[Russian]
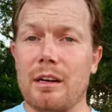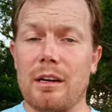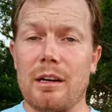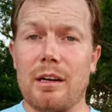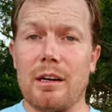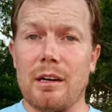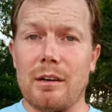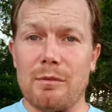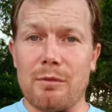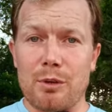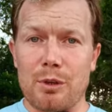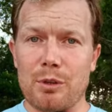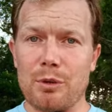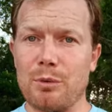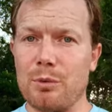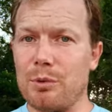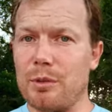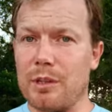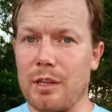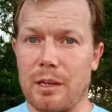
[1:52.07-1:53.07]
э,
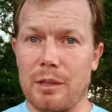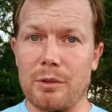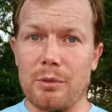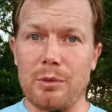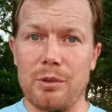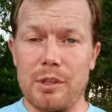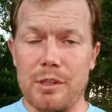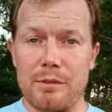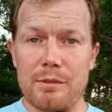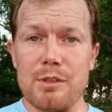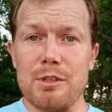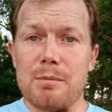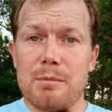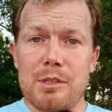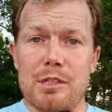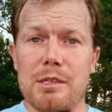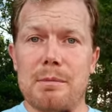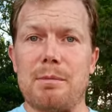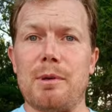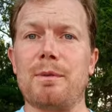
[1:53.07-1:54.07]
вернуть данную
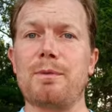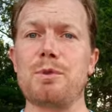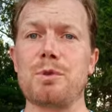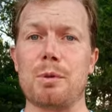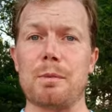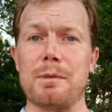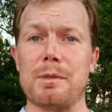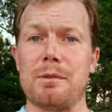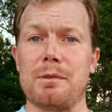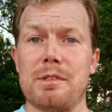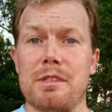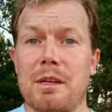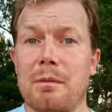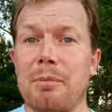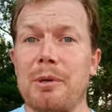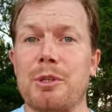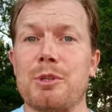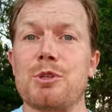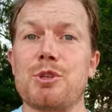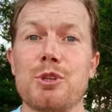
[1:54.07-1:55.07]
недвижимость себе в собственность
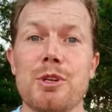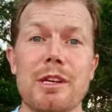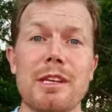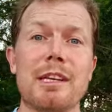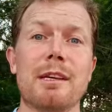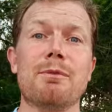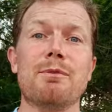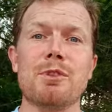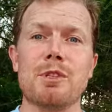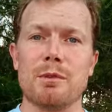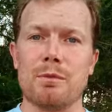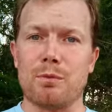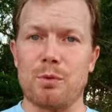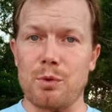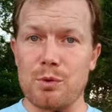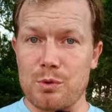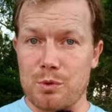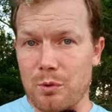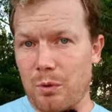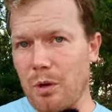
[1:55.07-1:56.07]
на протяжении
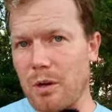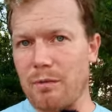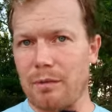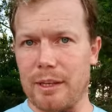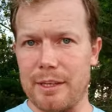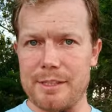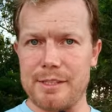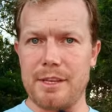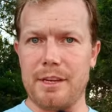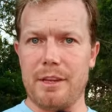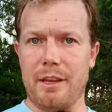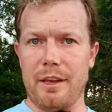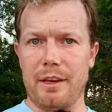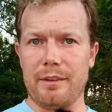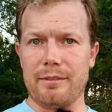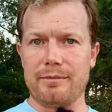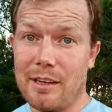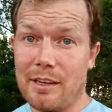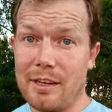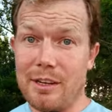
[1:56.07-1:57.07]
всего срока
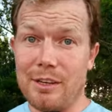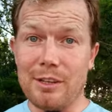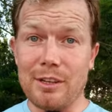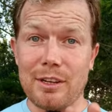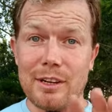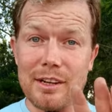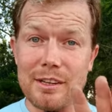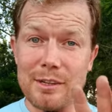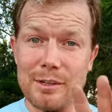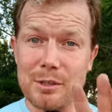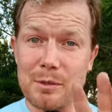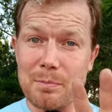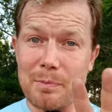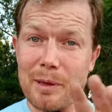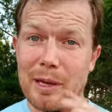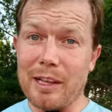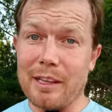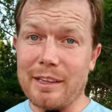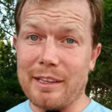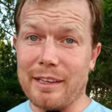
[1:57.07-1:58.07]
владения. И, наконец,
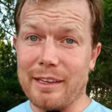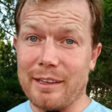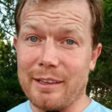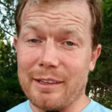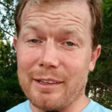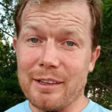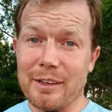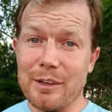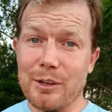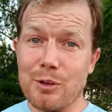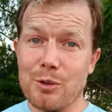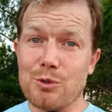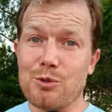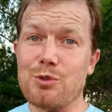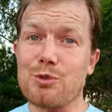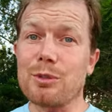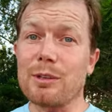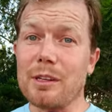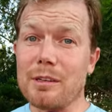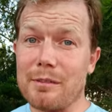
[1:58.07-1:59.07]
пятое –
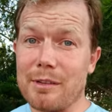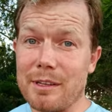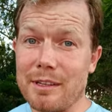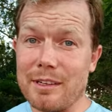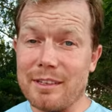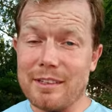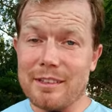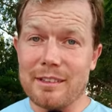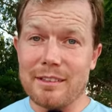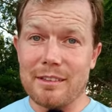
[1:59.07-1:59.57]
человек